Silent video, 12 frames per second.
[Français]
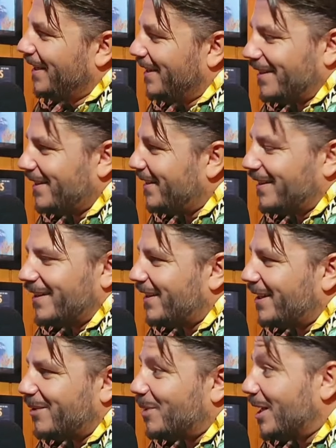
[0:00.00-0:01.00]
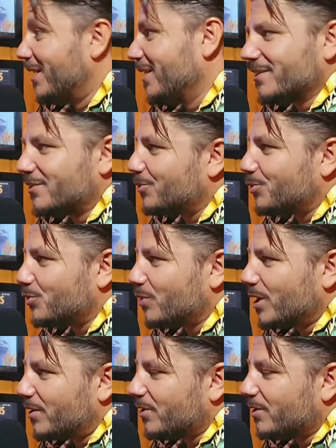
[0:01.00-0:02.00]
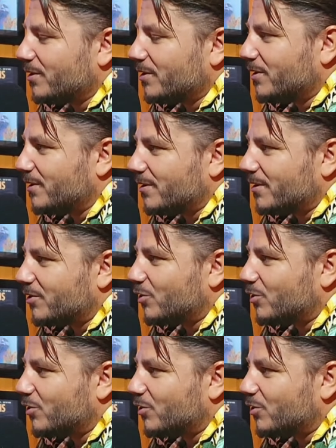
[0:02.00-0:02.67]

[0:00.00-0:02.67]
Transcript: Et bah là, tu, tu vois que